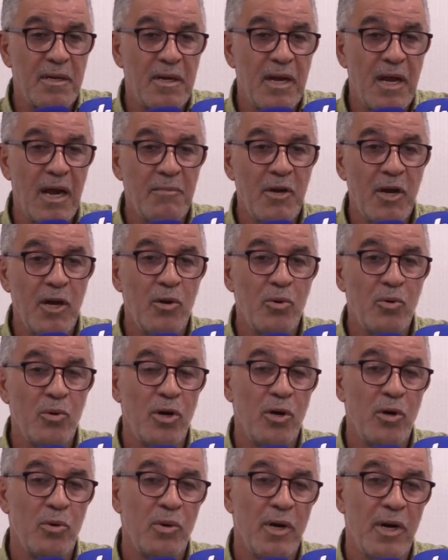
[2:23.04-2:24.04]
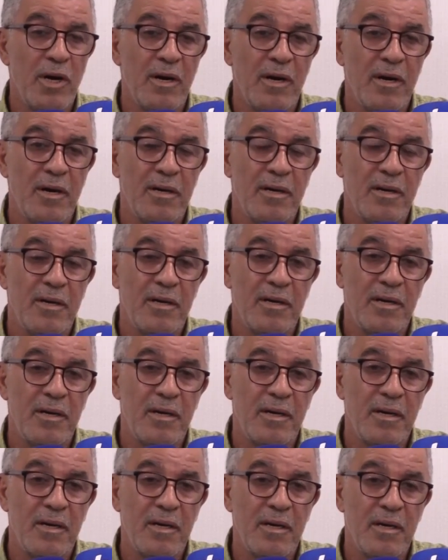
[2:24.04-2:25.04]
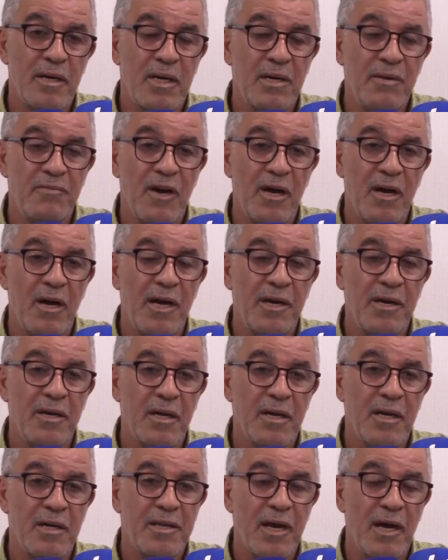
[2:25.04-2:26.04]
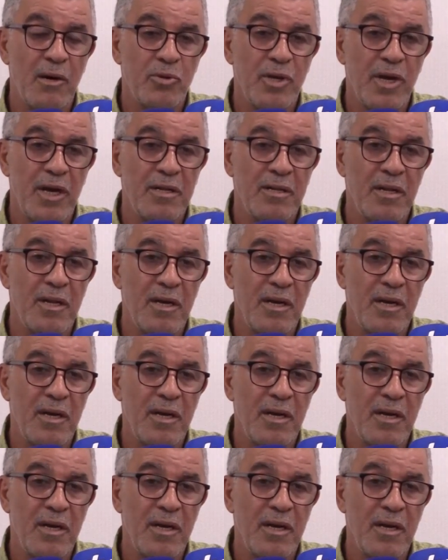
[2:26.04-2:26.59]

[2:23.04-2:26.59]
العمل الاول هو كيف تعود عين